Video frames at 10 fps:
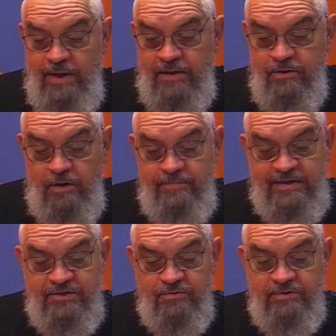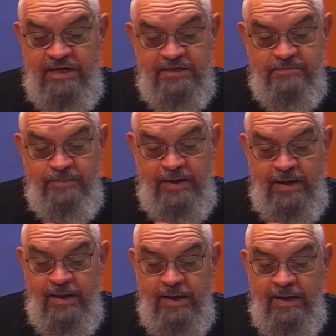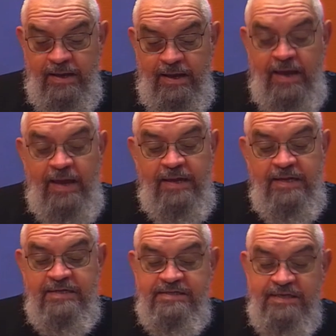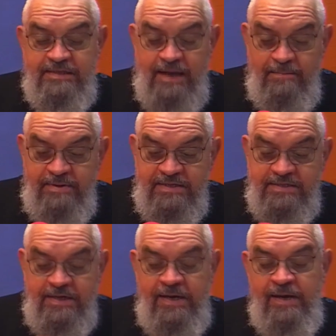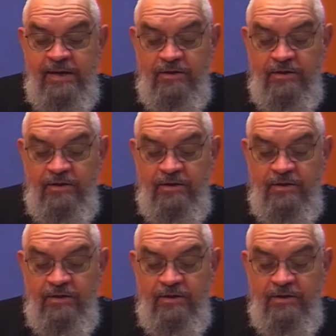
un homme à son aspect, et il s'est abaissé,